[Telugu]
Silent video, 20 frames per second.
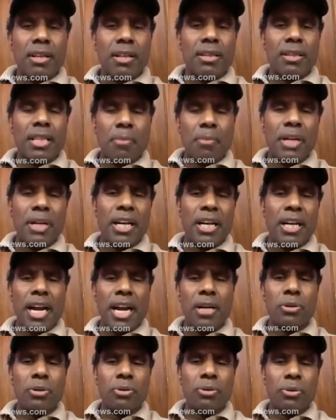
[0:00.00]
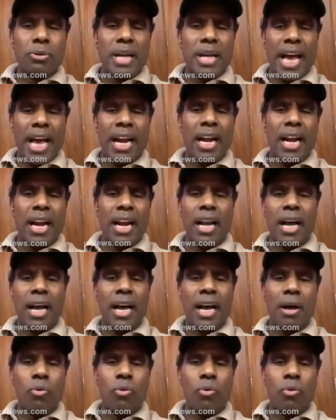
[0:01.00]
తమిళనాడు కేరళ
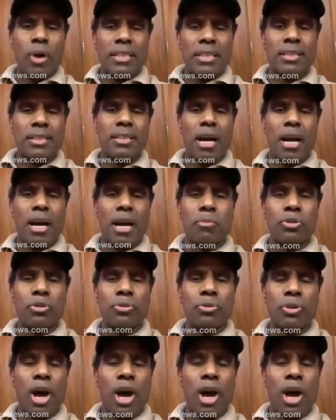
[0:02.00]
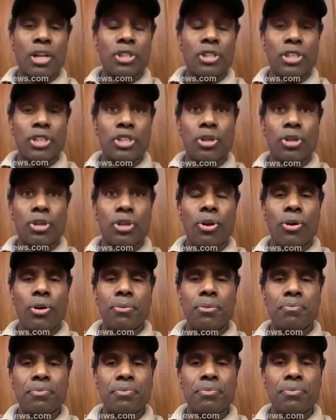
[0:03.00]
అస్సాము నార్త్ ఈస్ట్లో
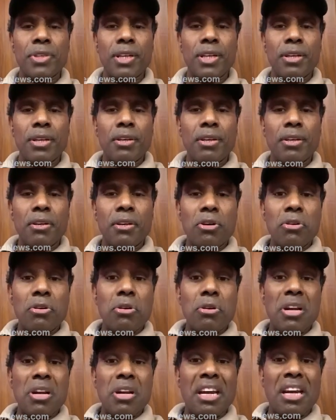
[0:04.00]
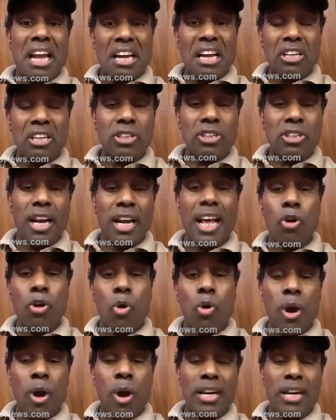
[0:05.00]
లక్షల
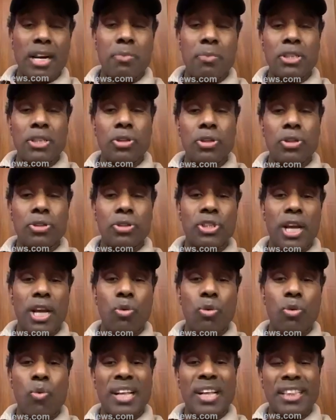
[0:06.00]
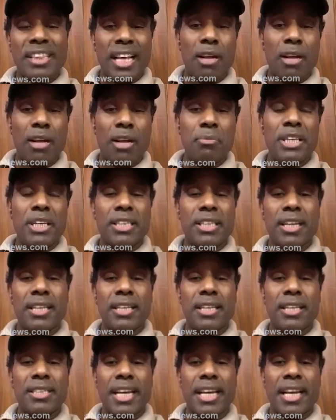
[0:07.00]
కోట్ల మంది వచ్చారు వందల
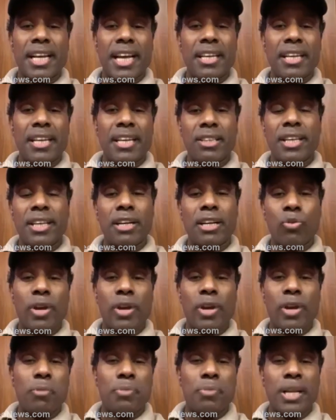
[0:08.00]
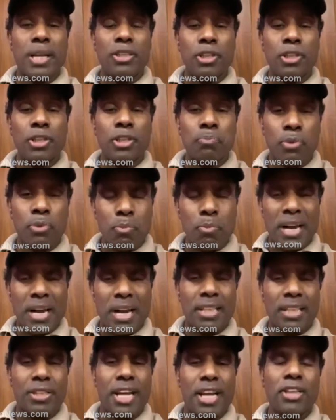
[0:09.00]
మీటింగ్లు జరిగాయి తిరిగి వెళ్ళిపోయారు ఇప్పుడు
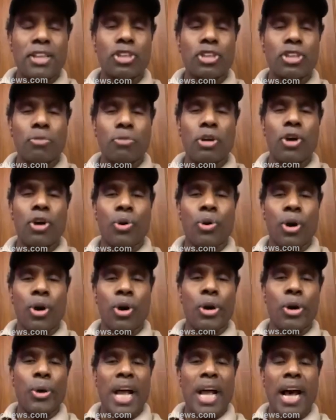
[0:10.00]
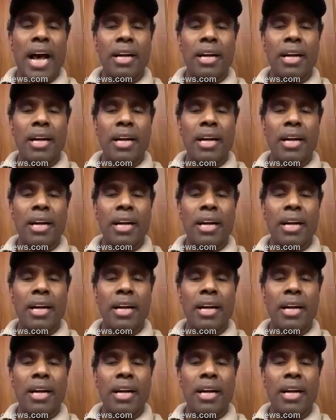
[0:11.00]
మన దేశంలో కరోనా